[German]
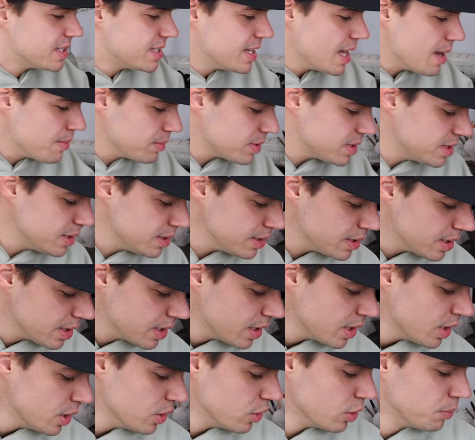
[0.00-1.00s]
dempty.
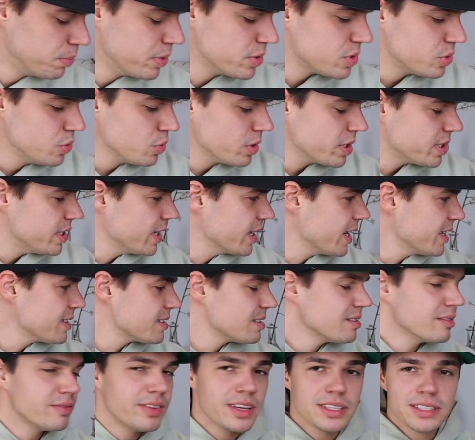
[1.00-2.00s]
Und bezüglich der
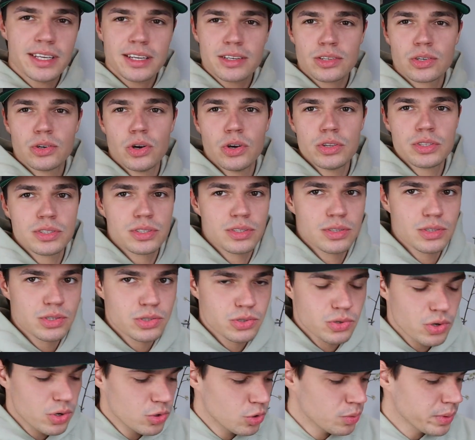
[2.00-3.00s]
ganzen Versandkosten,
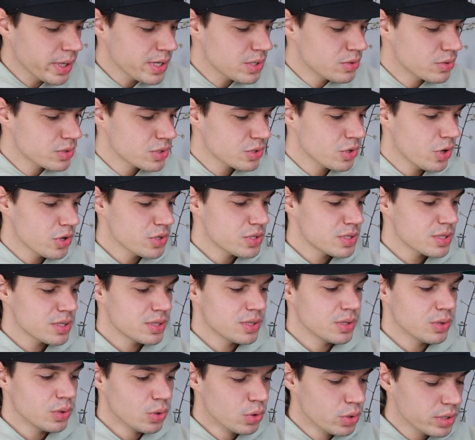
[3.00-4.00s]

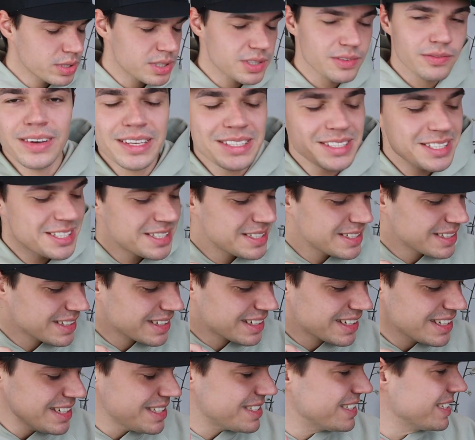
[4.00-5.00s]
Zollumrechnungskosten und was ich
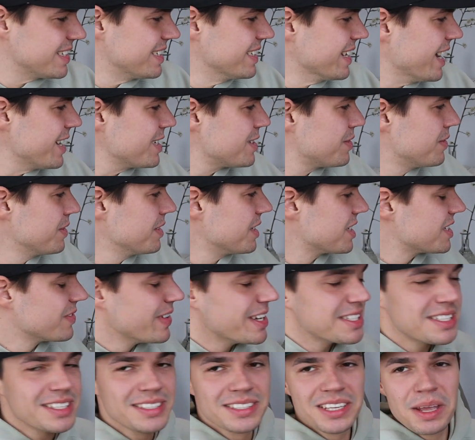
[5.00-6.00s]
richtig nice finde, das
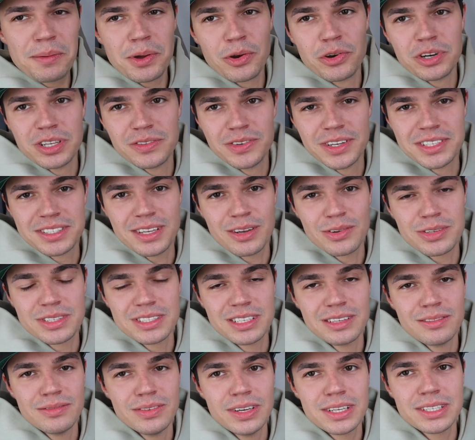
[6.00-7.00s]
weiß ich selber noch nicht, wie das
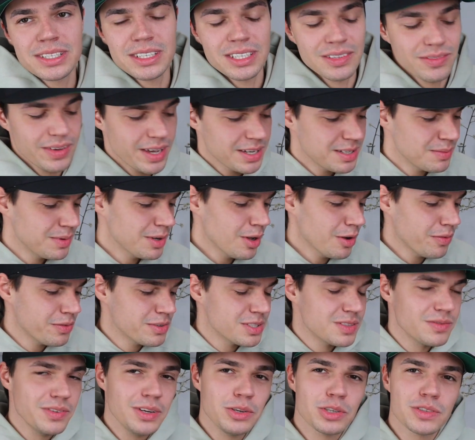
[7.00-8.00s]
aussehen wird. Ich werde im Laufe
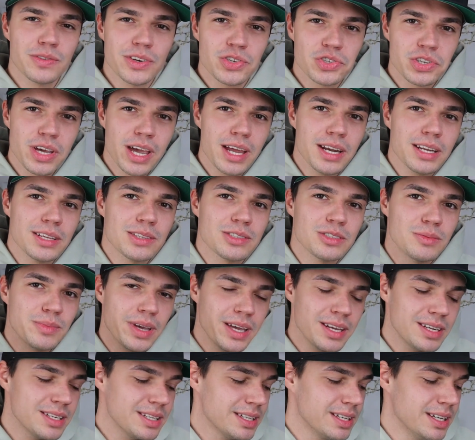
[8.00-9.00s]
des Videos wahrscheinlich zum
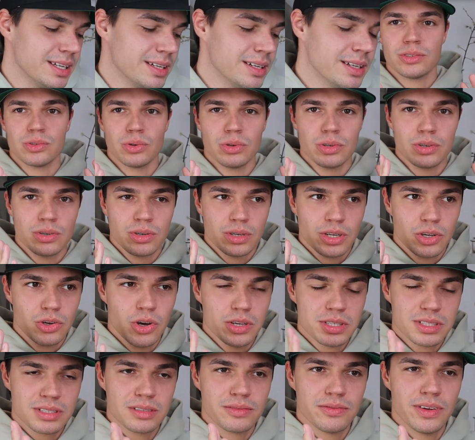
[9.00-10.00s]
Ende hin so einen
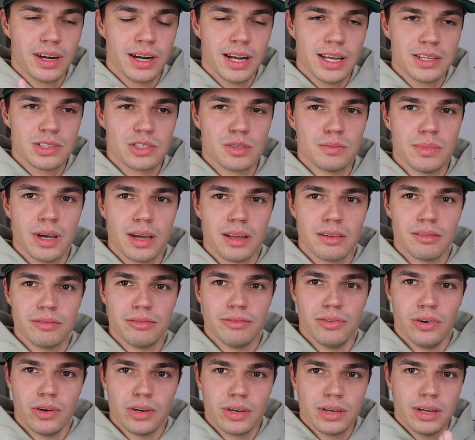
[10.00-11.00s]
Kostenvergleich zu machen
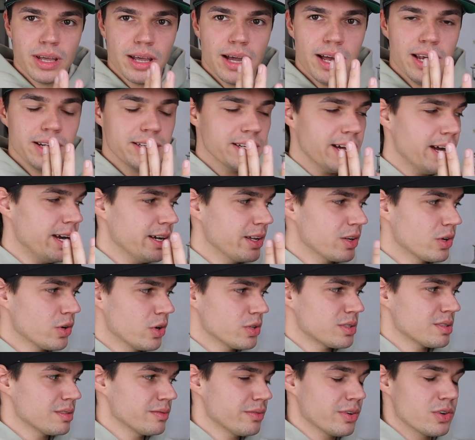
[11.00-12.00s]
von halt all den
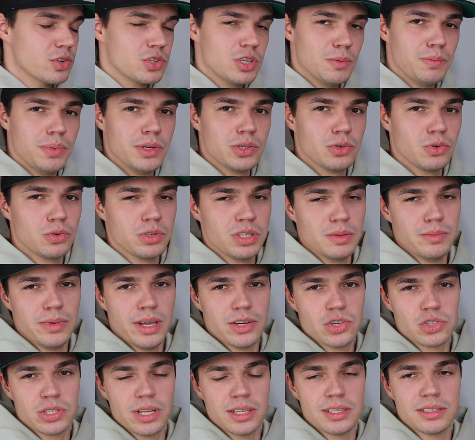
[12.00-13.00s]
Kosten von Shippito, die mir
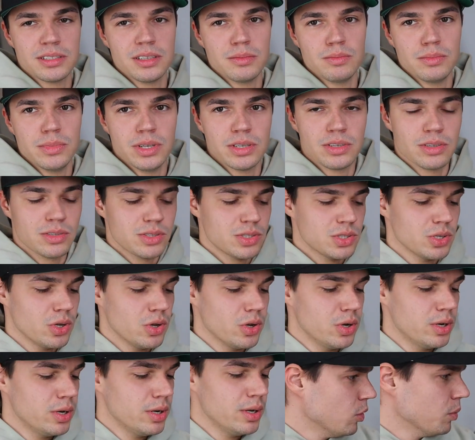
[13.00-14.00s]
entstanden sind mit
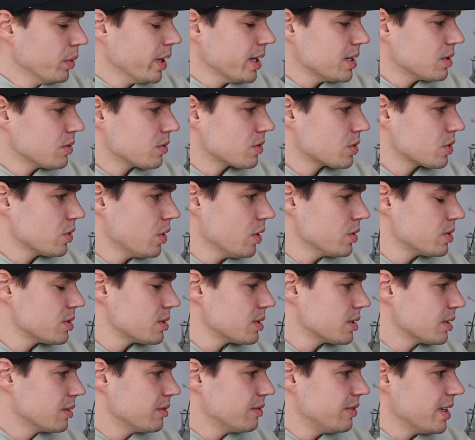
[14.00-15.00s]
Zoll,
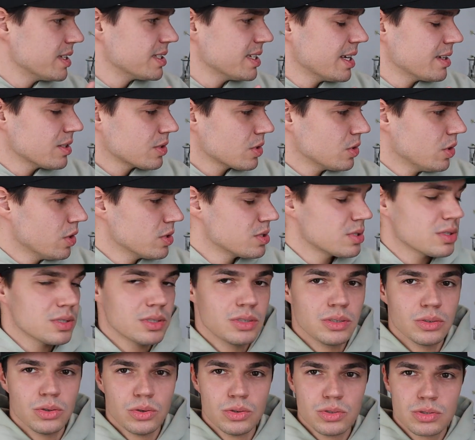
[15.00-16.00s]
Umrechnungskosten,
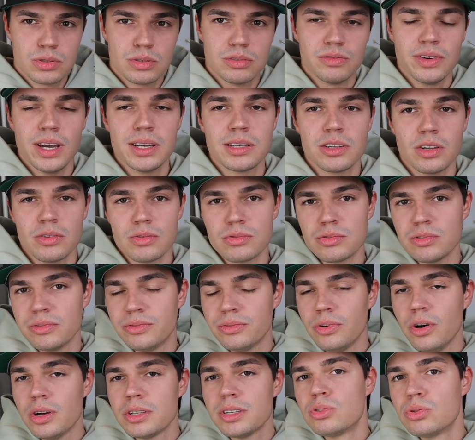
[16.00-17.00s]
Versandkosten und so weiter und so
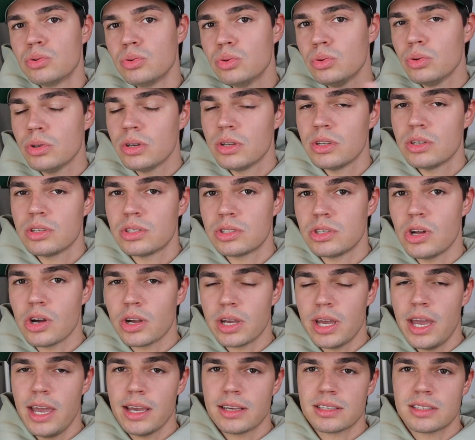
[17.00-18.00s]
fort zu
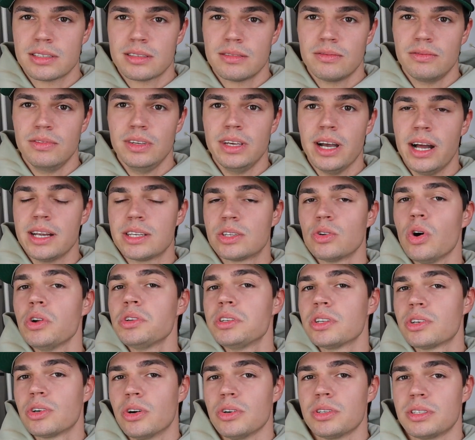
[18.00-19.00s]
StockX, wie halt
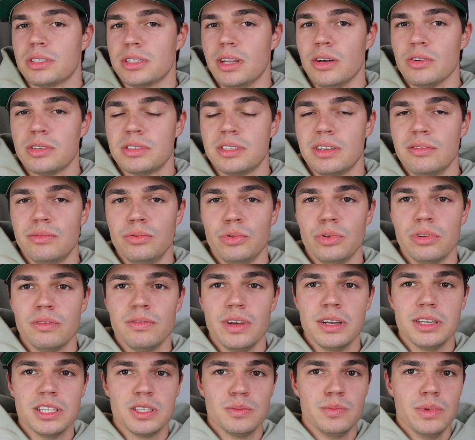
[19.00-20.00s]
dort die Kosten aussehen würden,
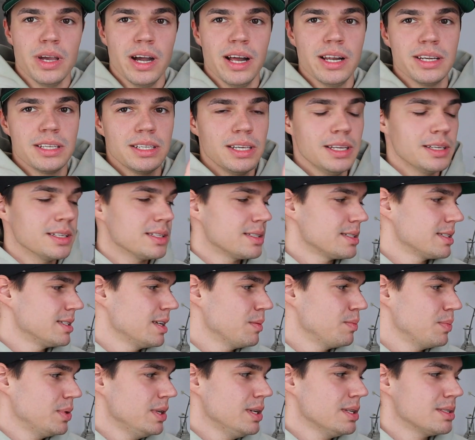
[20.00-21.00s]
wenn ich mir halt jedes
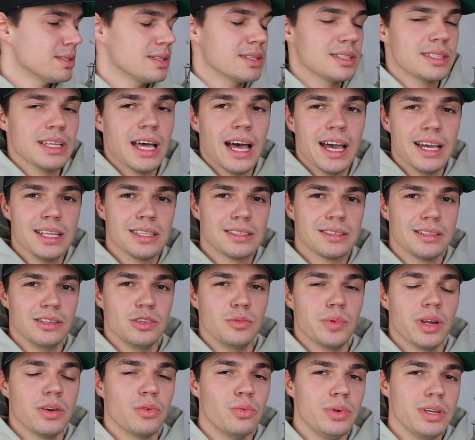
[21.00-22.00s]
der Pieces einzeln
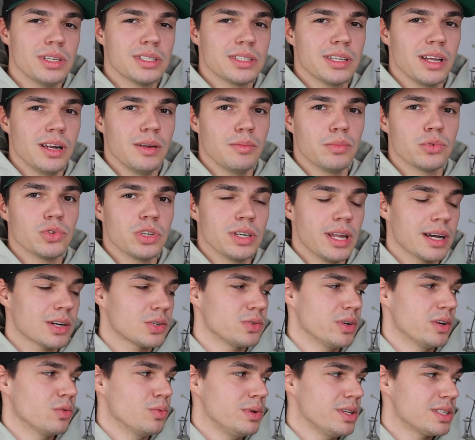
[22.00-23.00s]
über den Resell zu den
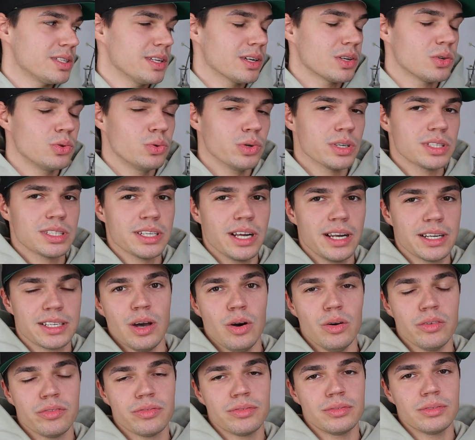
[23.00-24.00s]
aktuellen Resell-Kurs halt
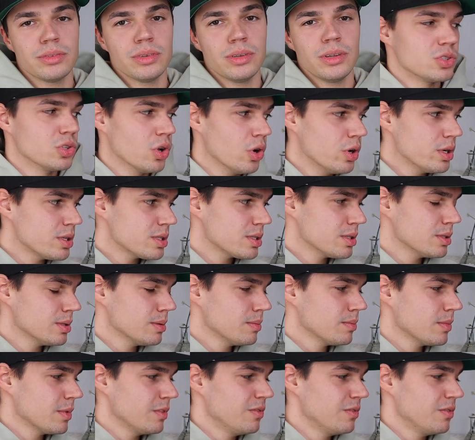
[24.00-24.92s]
kaufen sollte,